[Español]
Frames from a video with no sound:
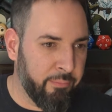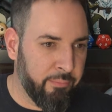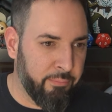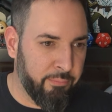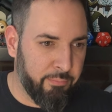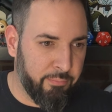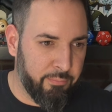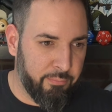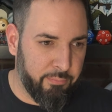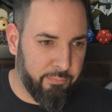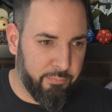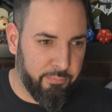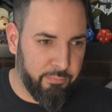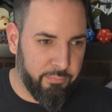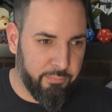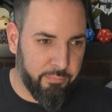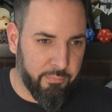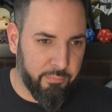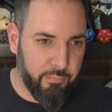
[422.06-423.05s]

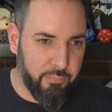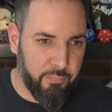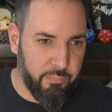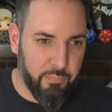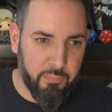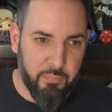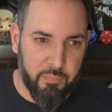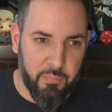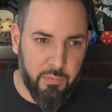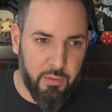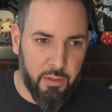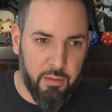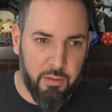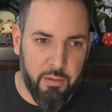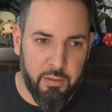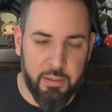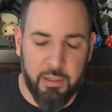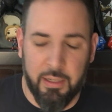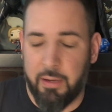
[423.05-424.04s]
Mmm,
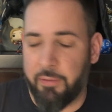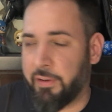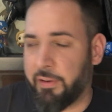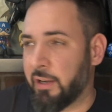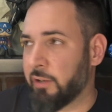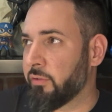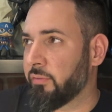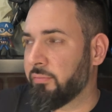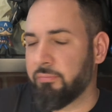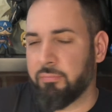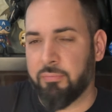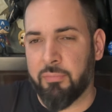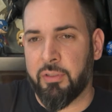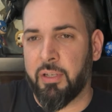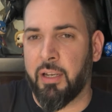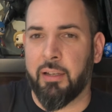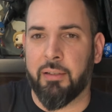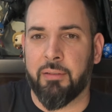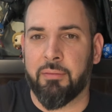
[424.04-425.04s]
si es que al final, o
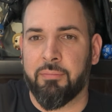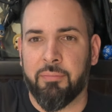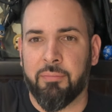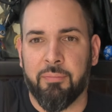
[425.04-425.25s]
sea,